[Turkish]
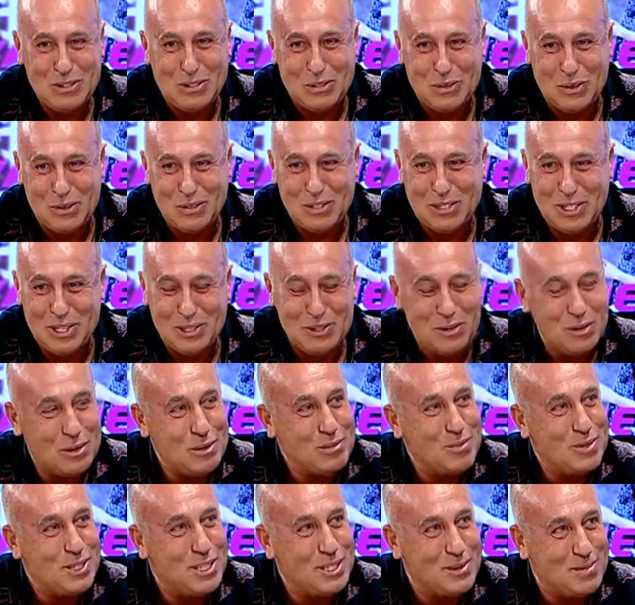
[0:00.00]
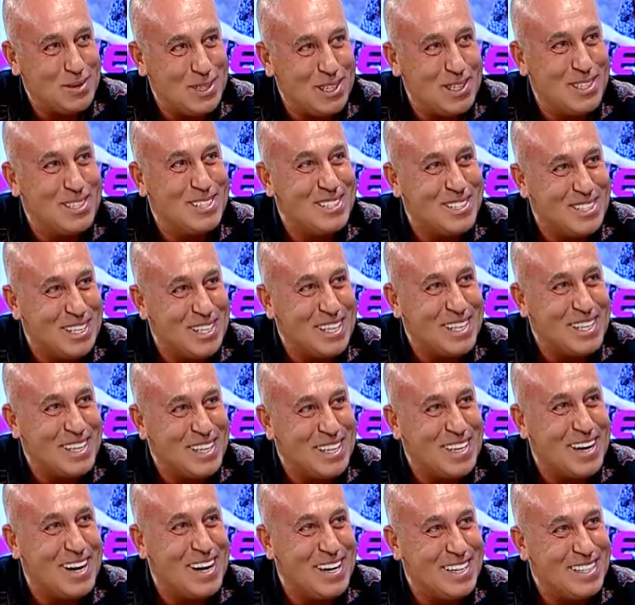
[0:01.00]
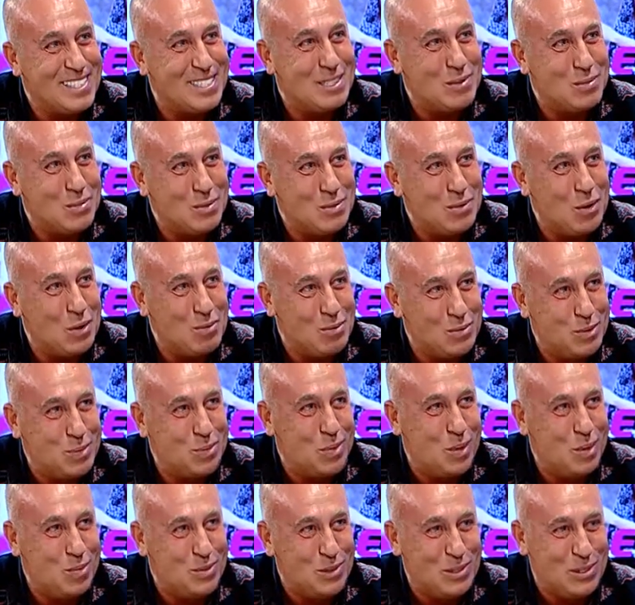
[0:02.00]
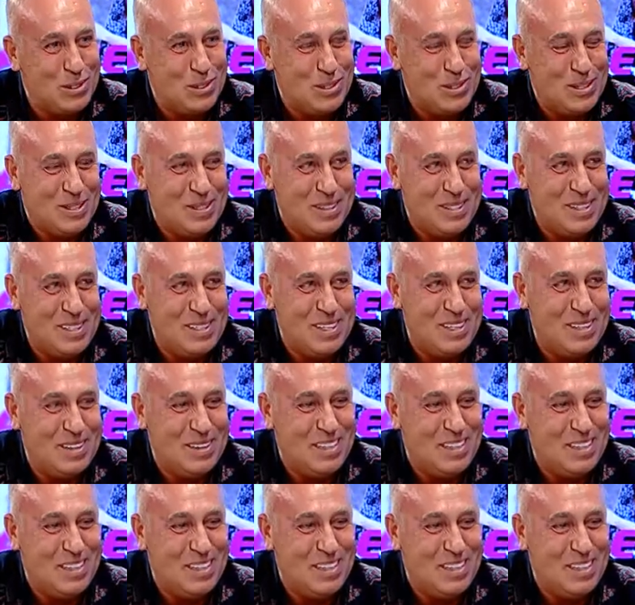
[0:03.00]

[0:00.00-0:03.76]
son sanıyorum 20 yılın evet. şeyi hikayesi bu topçu popçu. Çok basit bir evet.